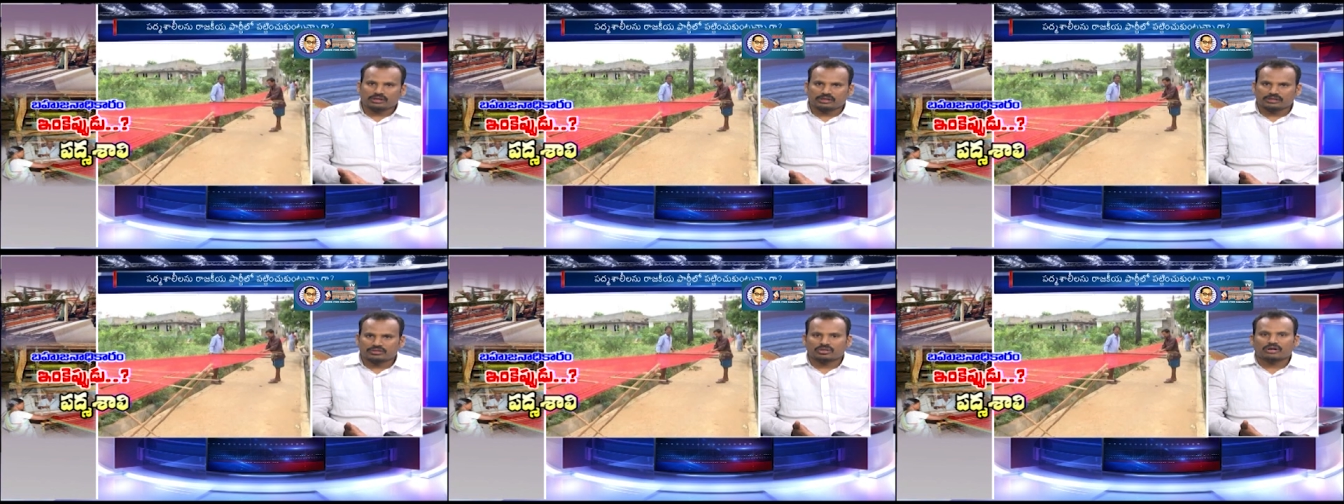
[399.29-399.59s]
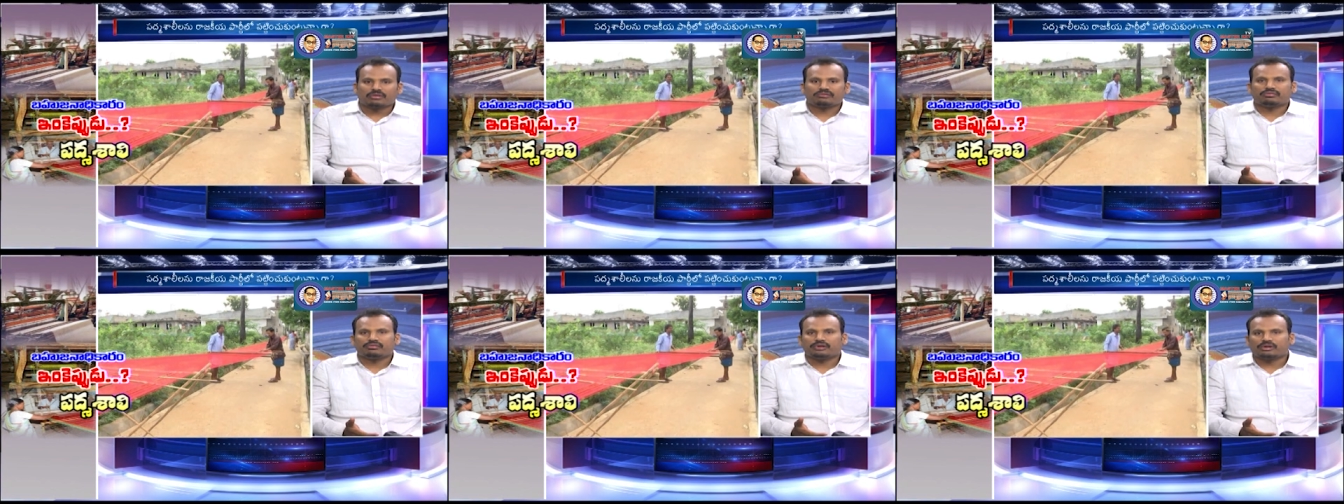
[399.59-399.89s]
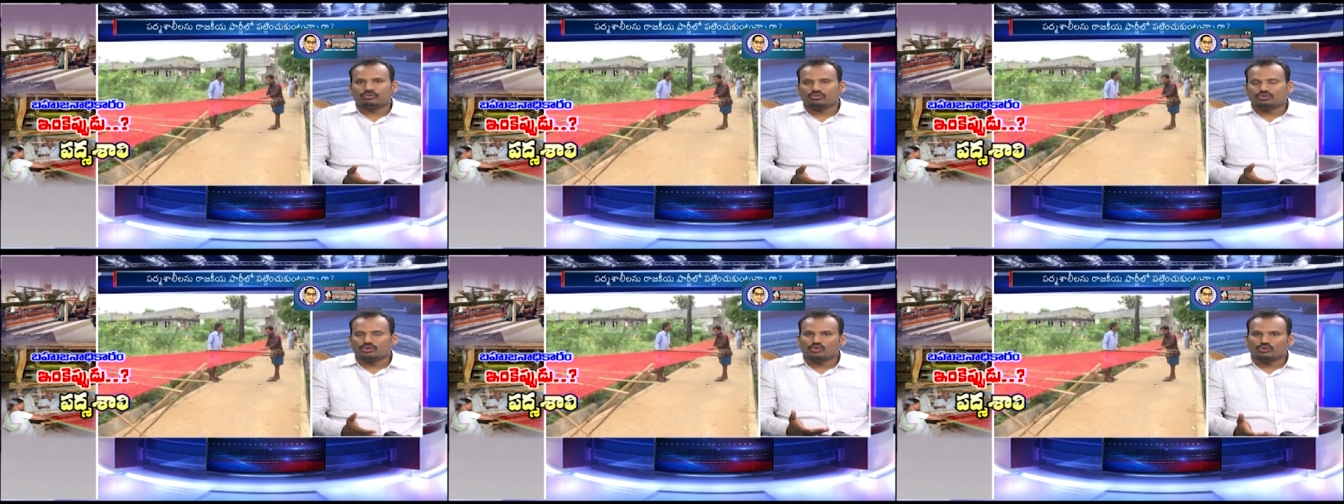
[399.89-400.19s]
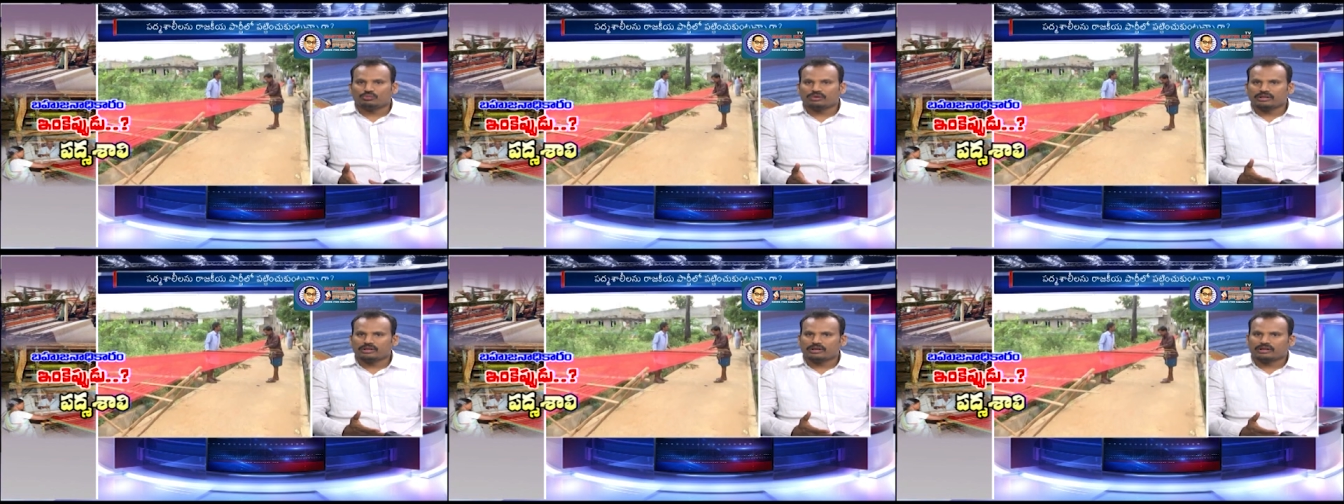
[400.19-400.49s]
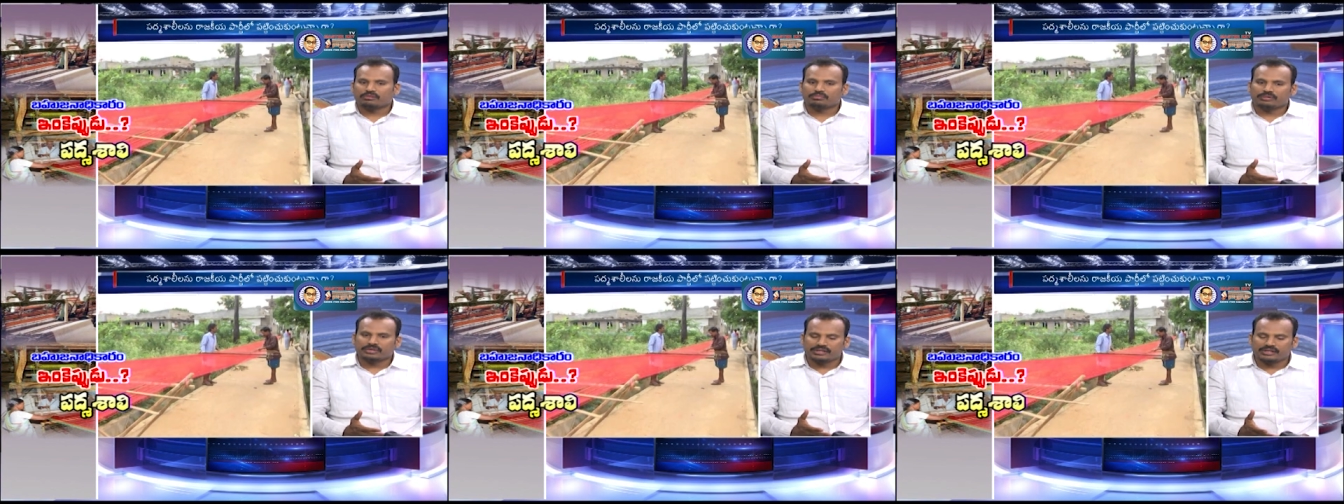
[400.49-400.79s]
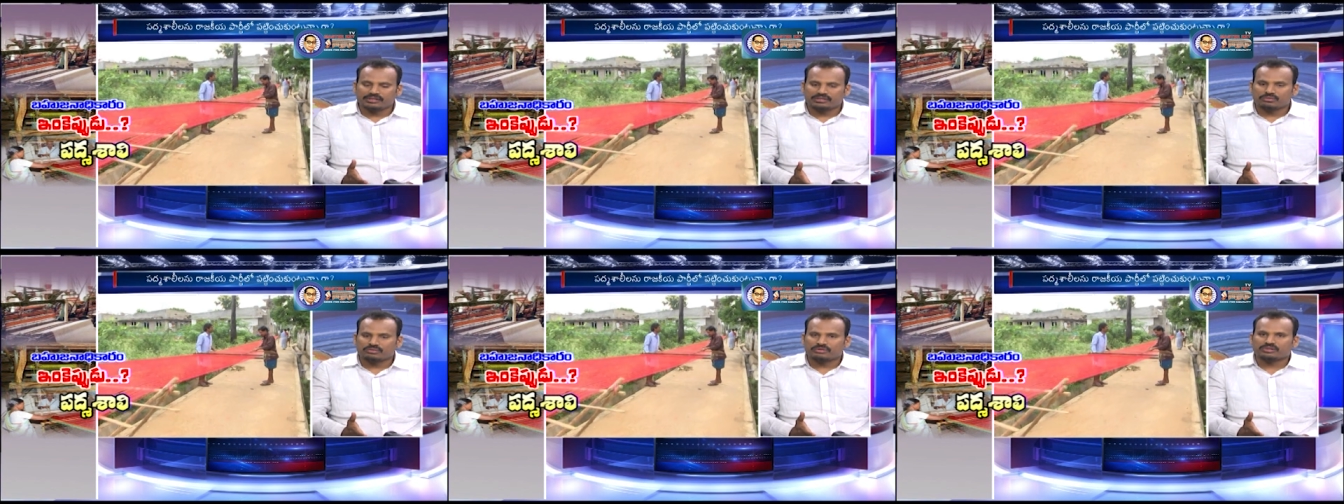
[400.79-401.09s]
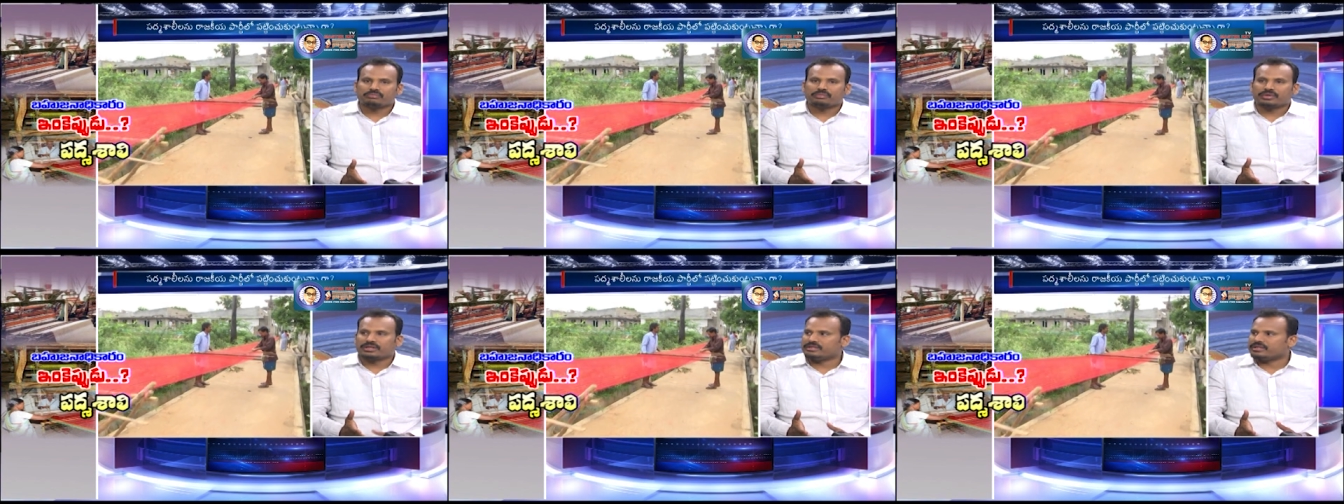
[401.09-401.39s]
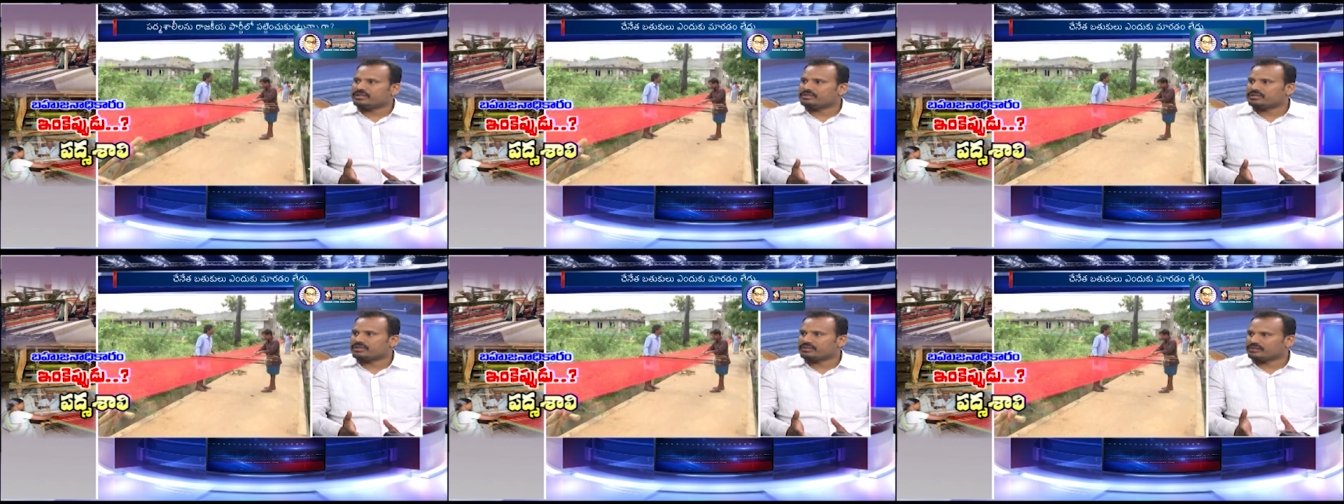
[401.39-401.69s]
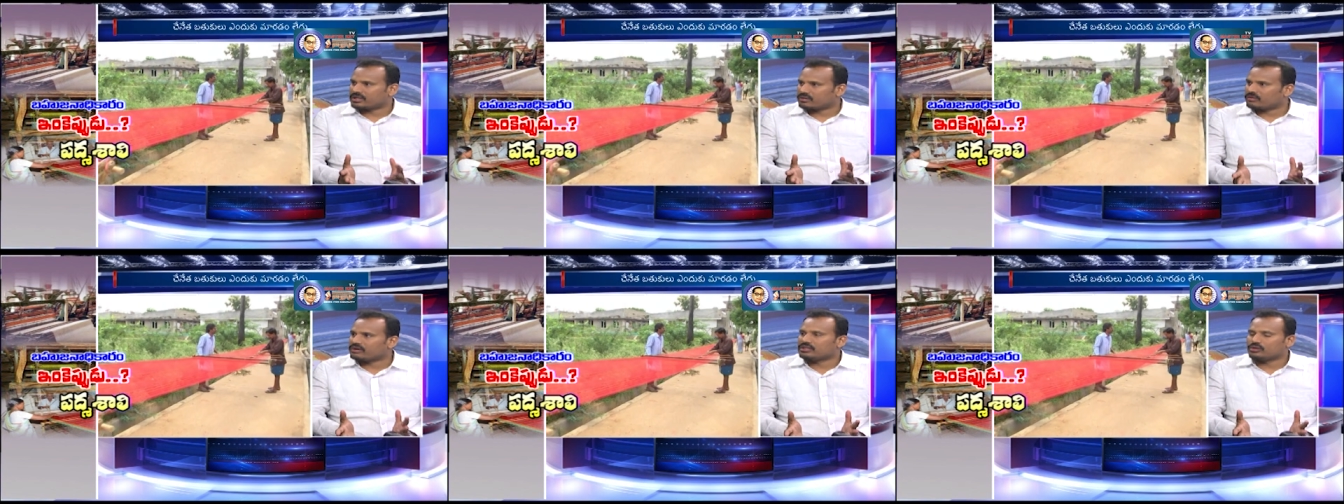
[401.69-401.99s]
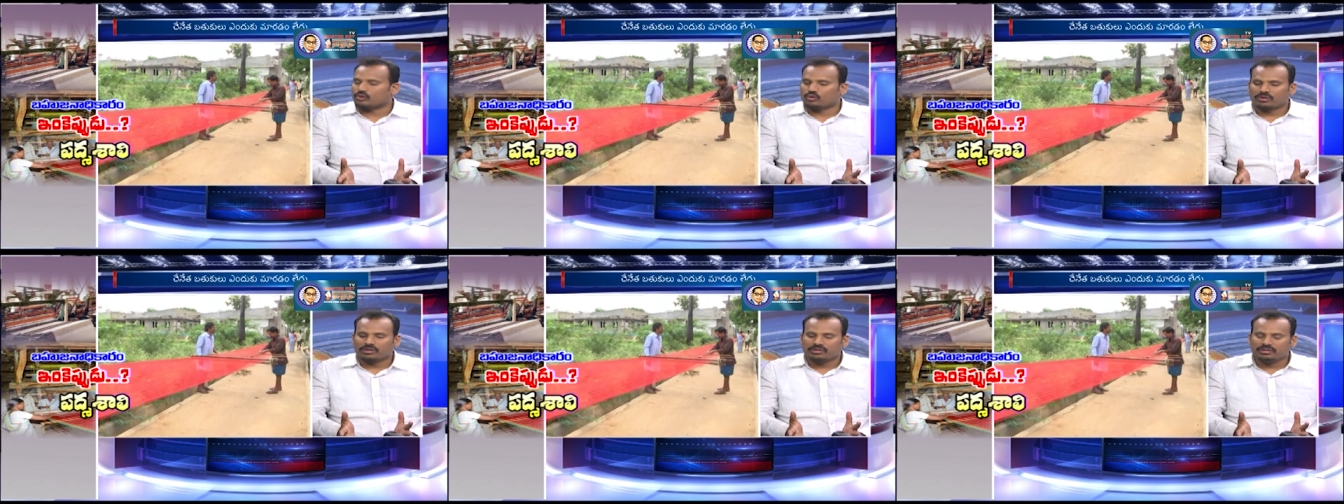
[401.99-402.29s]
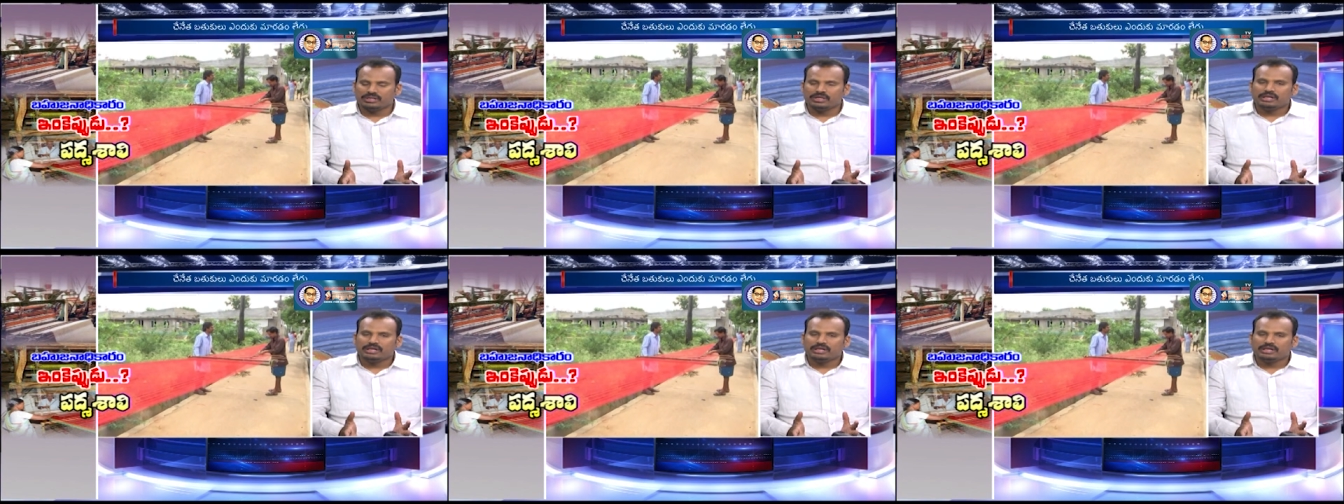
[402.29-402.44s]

సాఫ్ట్వేర్ వృత్తి లోపల దాదాపు పదిహేను సంవత్సరాలు పనిచేసిన తర్వాత కూడా